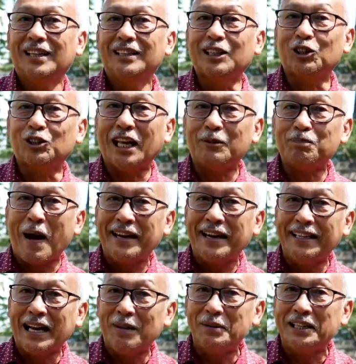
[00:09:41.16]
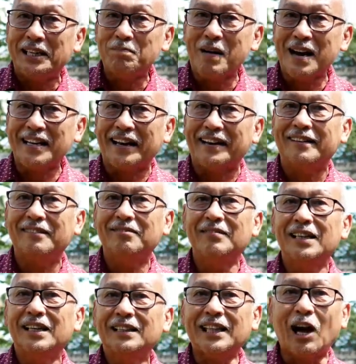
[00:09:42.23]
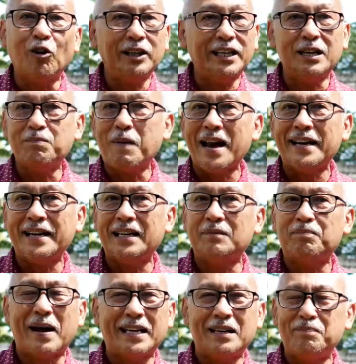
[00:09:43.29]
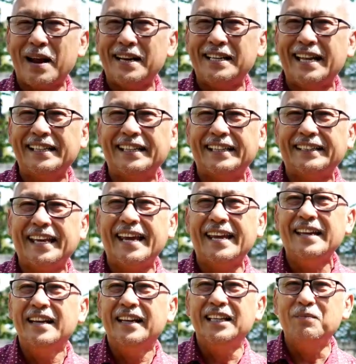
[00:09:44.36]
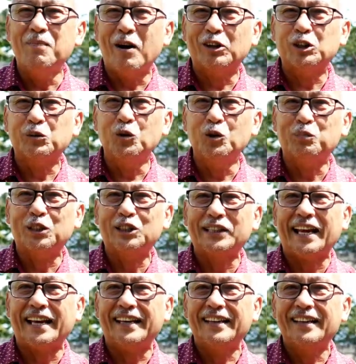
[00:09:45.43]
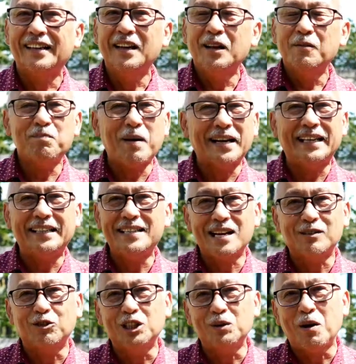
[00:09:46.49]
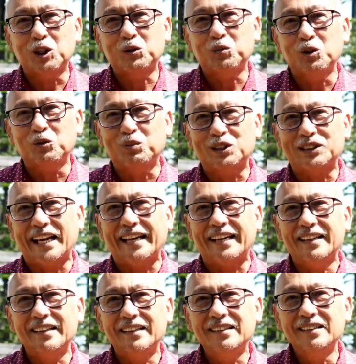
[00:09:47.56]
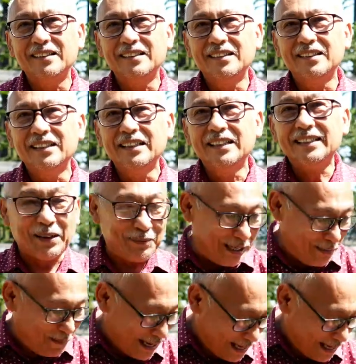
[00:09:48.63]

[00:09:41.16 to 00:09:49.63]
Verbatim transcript: saat saat padi kami tidak panen tahun ini panen panen padi di NTT di bawah 10 persen, panen jagung di bawah 10 persen. Tapi di